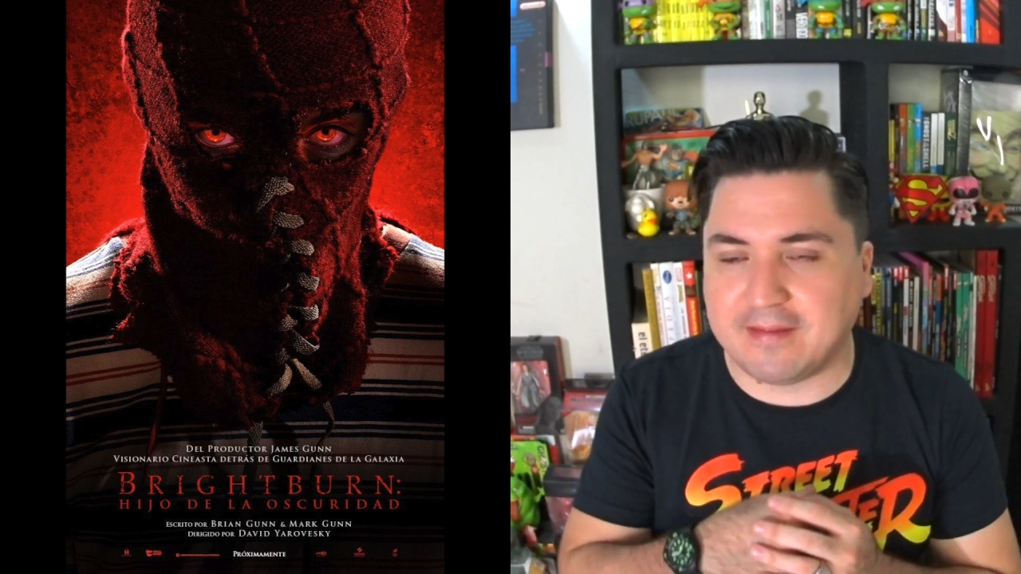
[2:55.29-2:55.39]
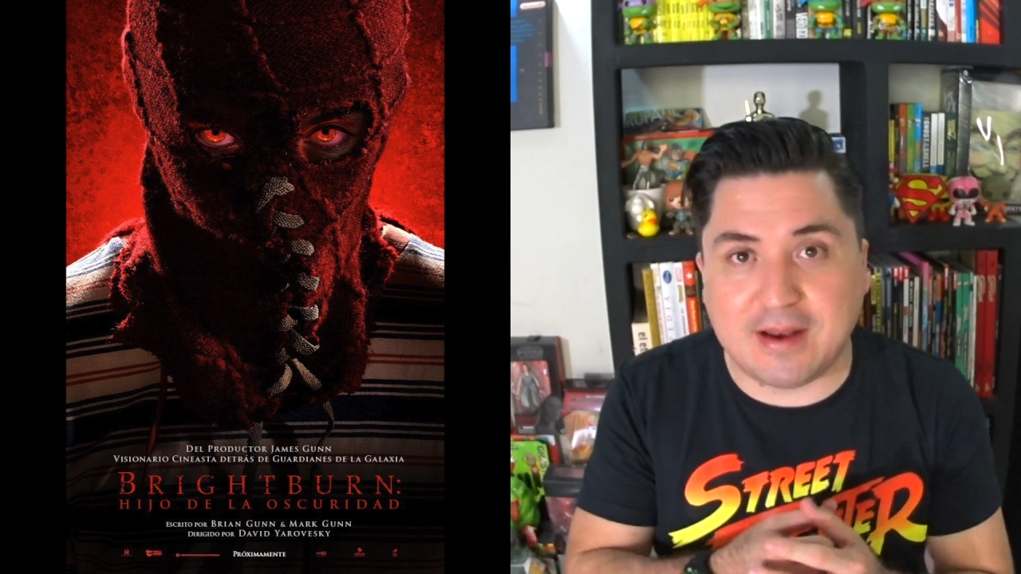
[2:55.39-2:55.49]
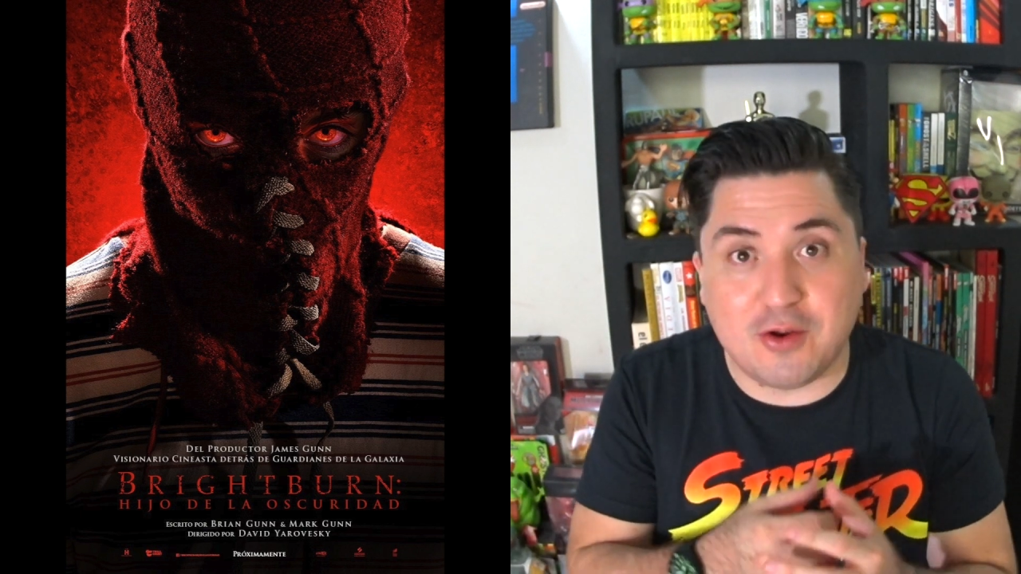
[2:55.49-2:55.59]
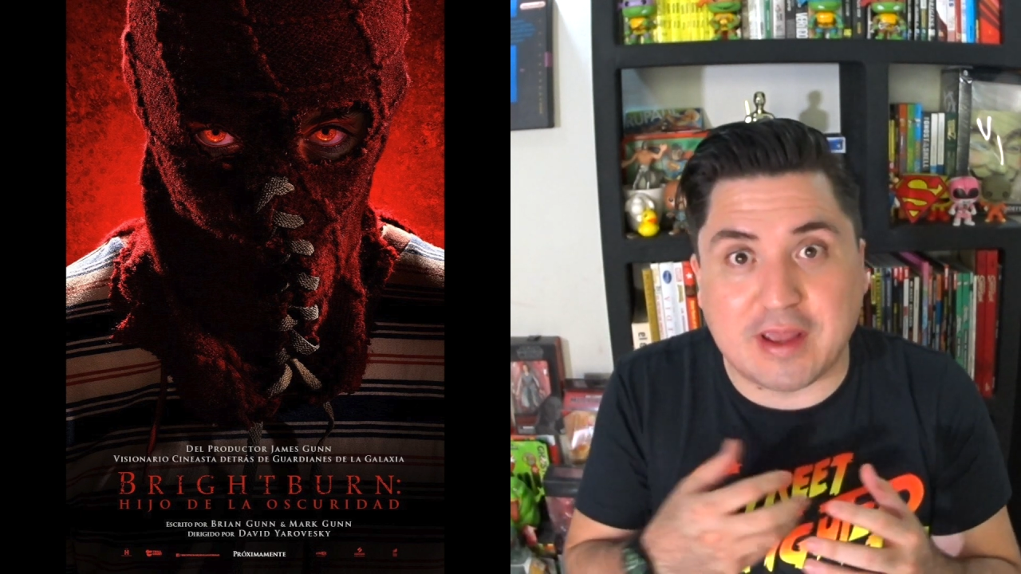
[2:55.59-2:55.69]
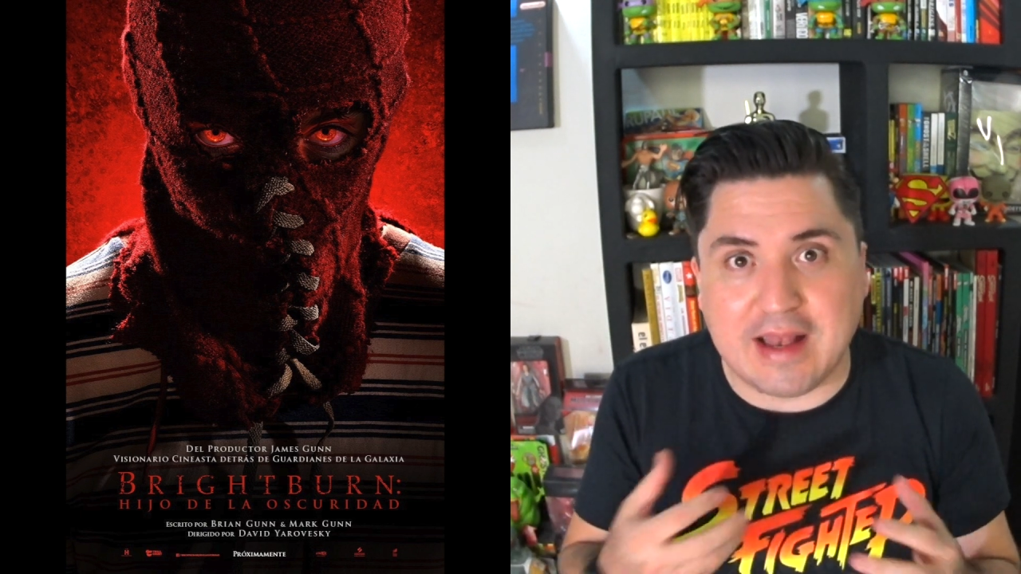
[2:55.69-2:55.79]

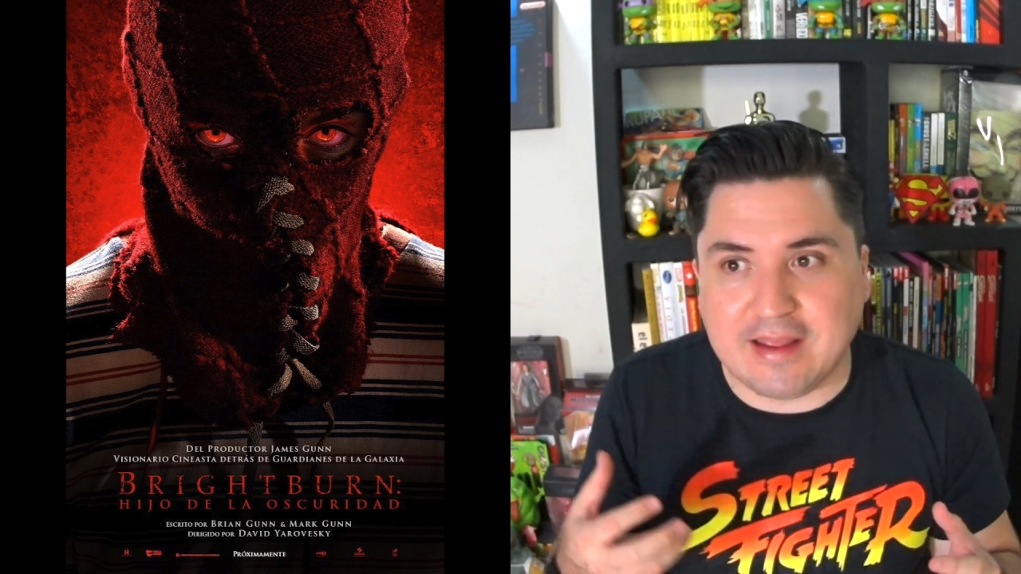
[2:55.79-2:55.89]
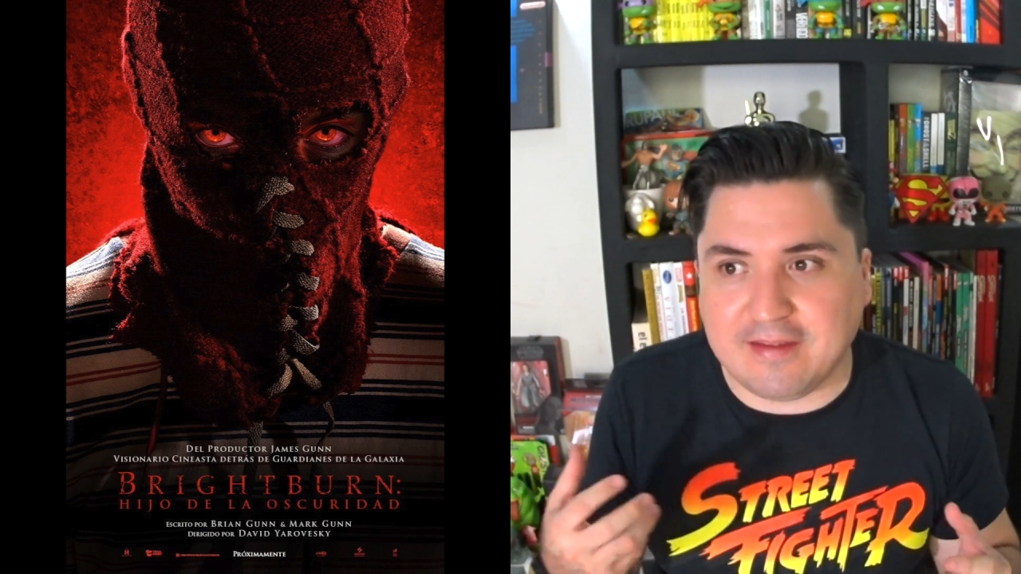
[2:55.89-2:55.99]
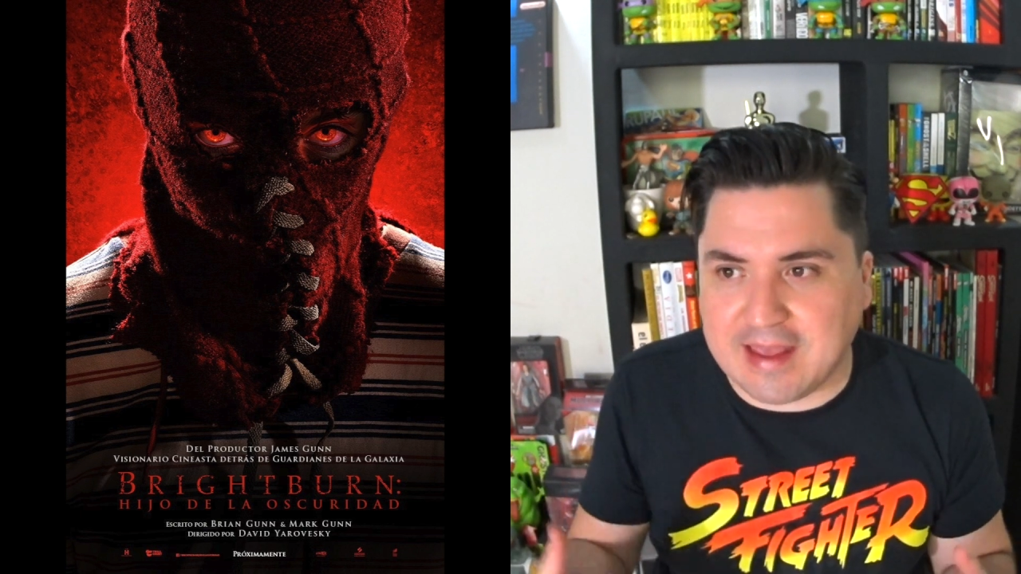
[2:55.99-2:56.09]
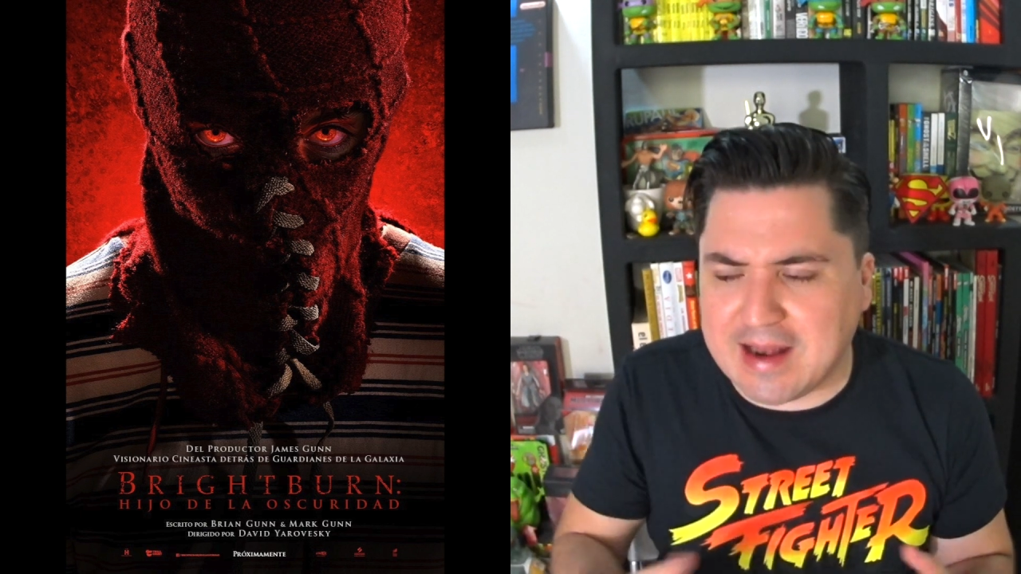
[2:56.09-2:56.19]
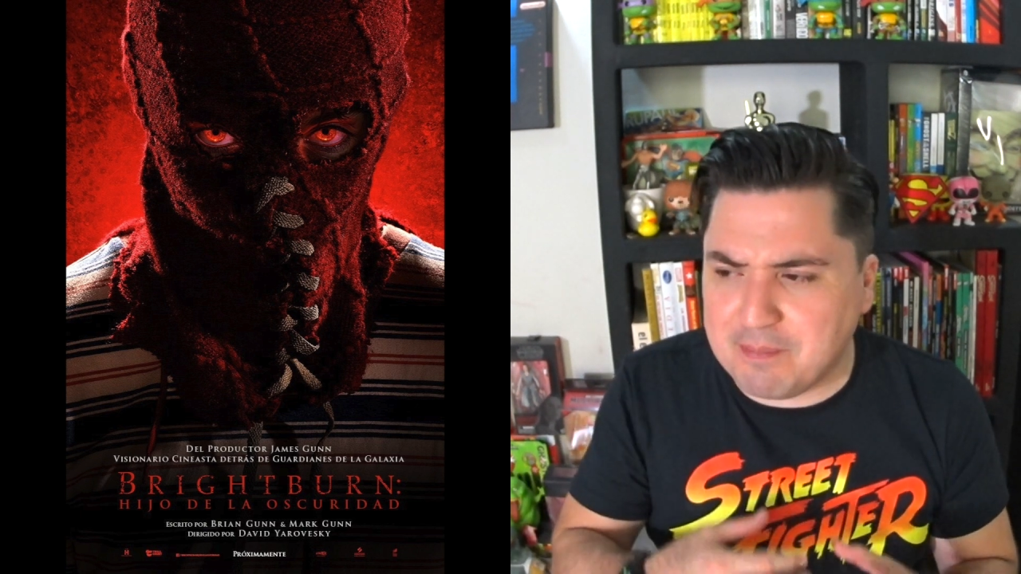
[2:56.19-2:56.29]
hacer lo que él
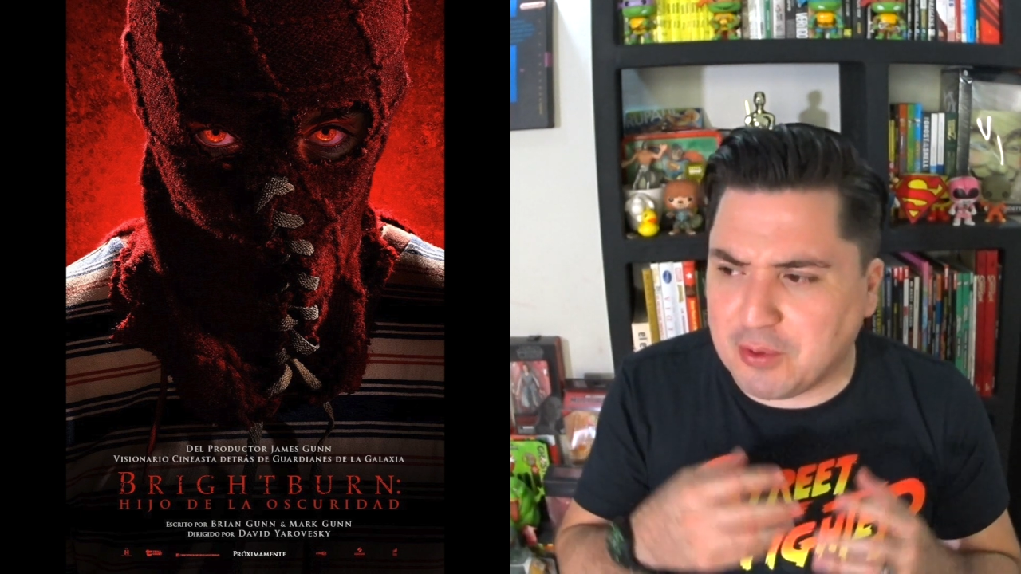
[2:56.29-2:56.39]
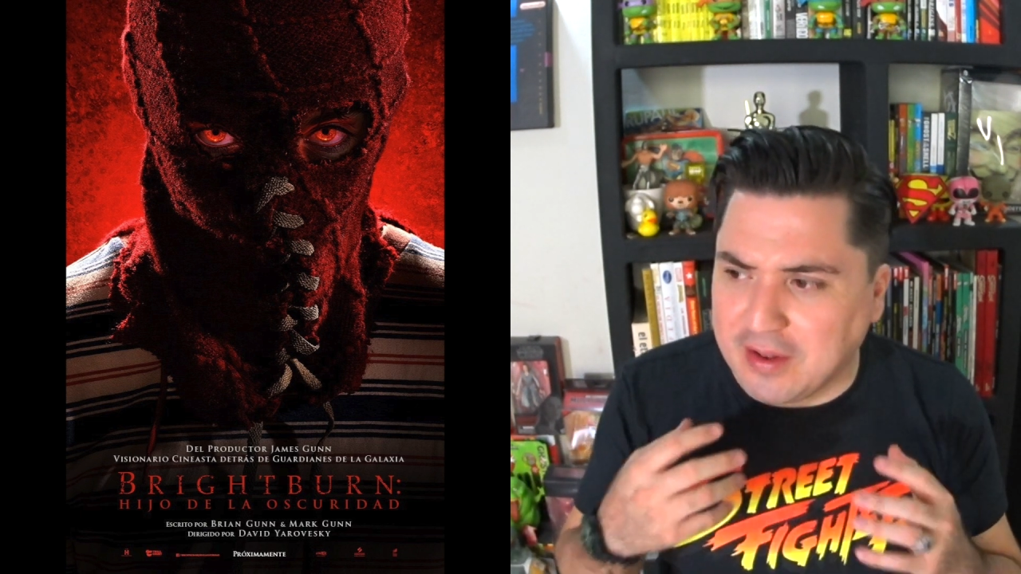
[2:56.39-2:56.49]
quisiera,